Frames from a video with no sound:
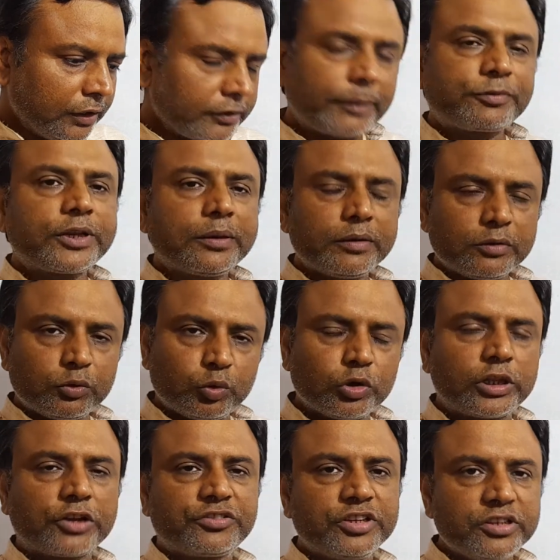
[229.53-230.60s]
सबसे
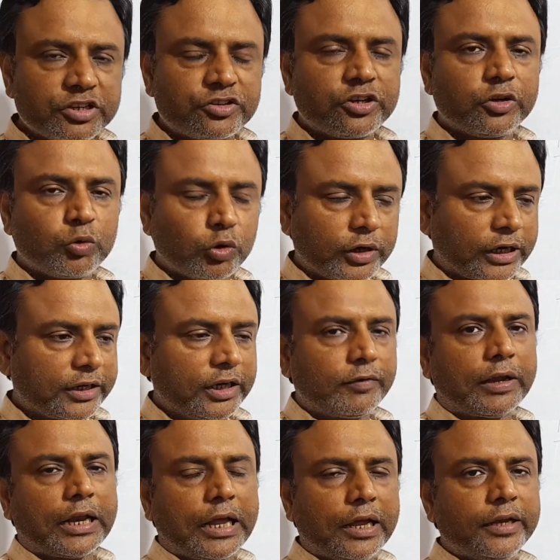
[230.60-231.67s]
दूरदर्शी दृष्टिकोण रखने
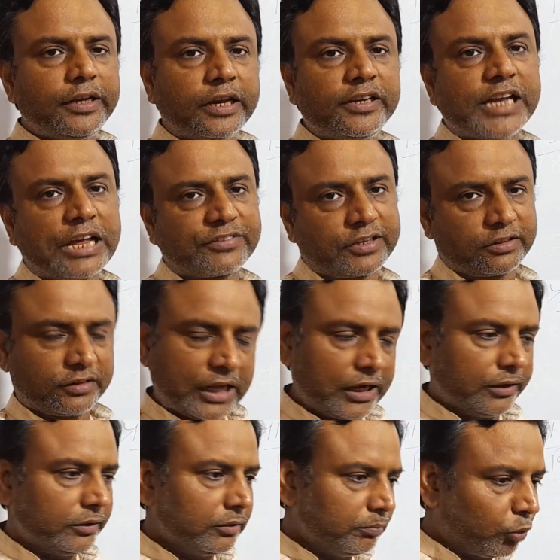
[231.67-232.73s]
वाला यह रियासत
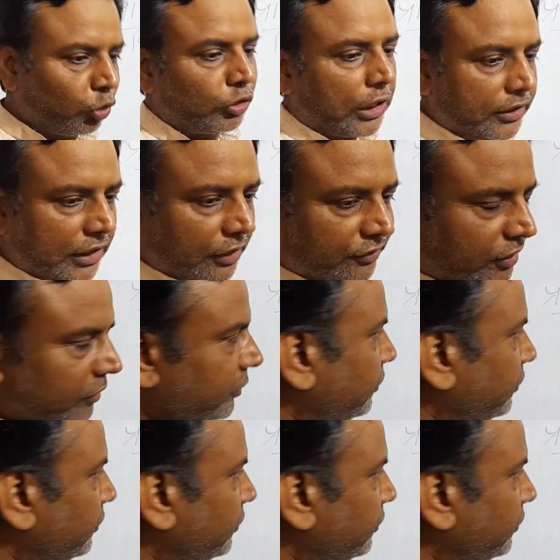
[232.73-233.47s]
था बड़ौदा रियासत